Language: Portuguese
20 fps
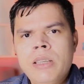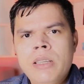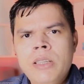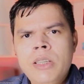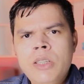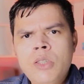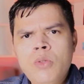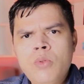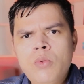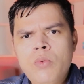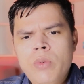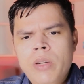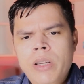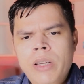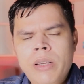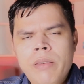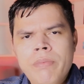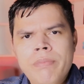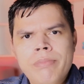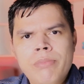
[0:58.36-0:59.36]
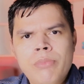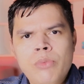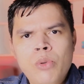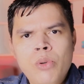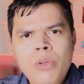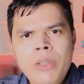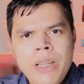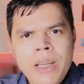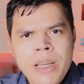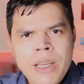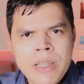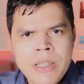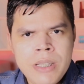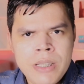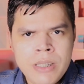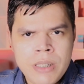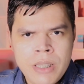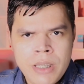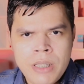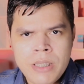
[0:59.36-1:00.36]
Isso, toda
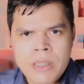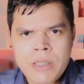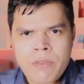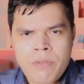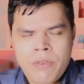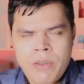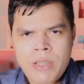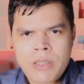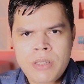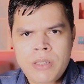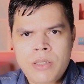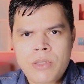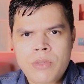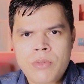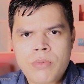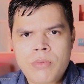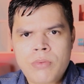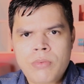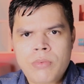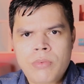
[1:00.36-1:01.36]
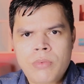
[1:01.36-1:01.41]
resistência faz isso.